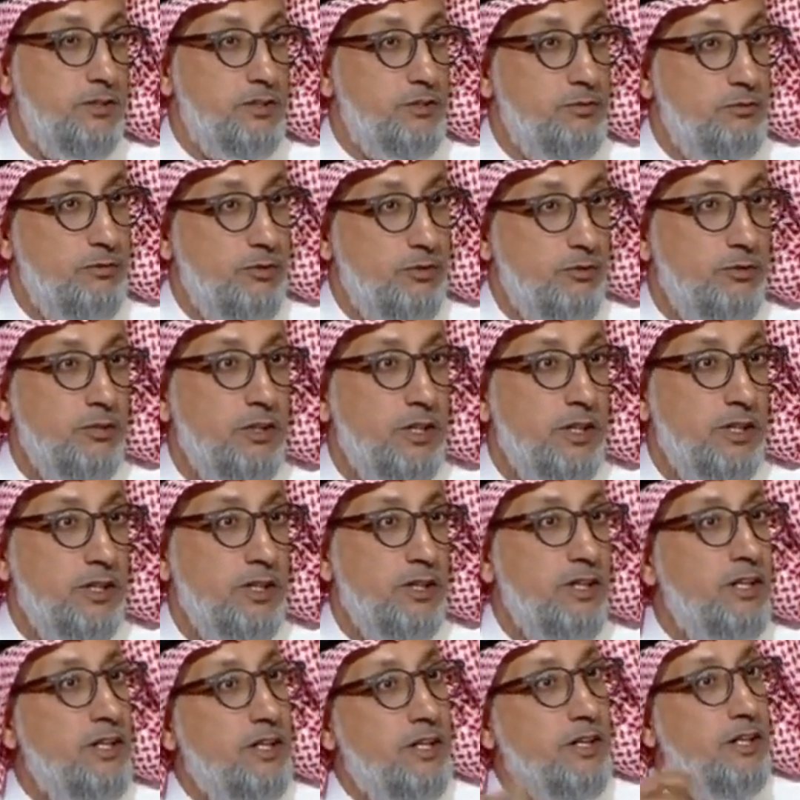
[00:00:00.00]
يسمعونه
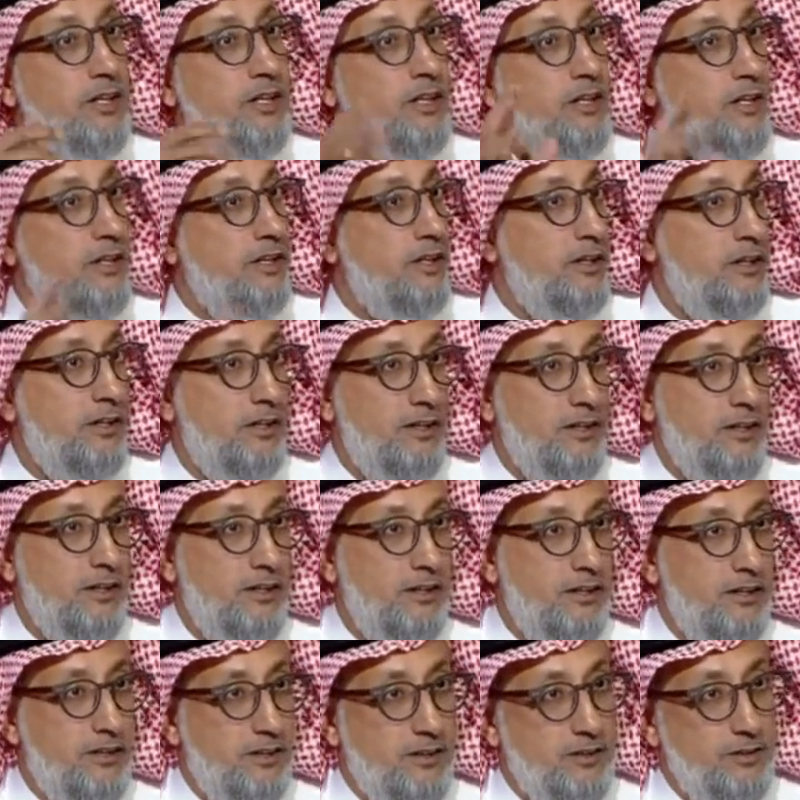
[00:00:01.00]

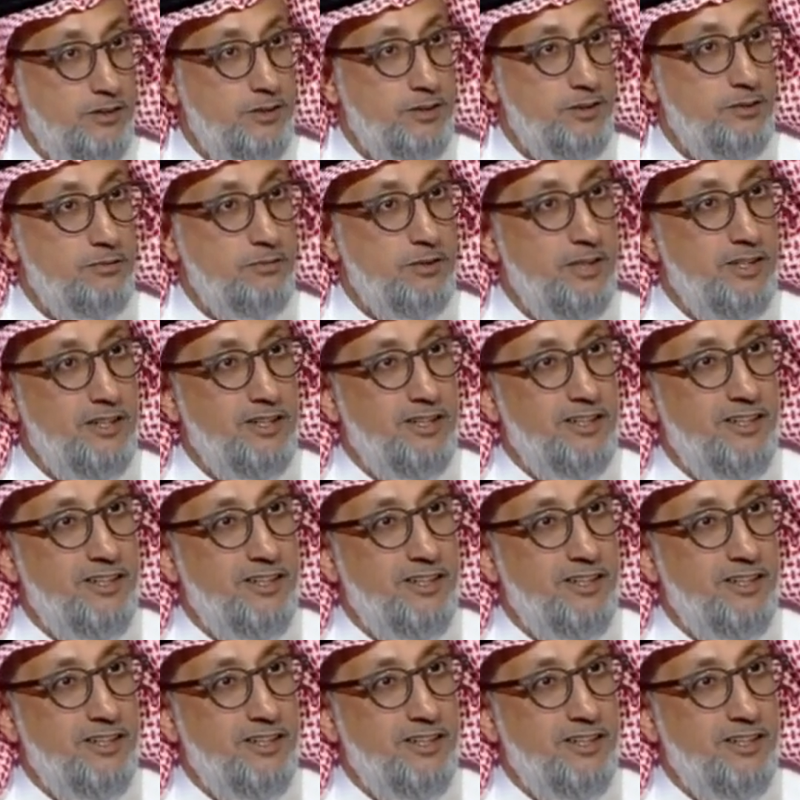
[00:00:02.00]
آه شو اسمه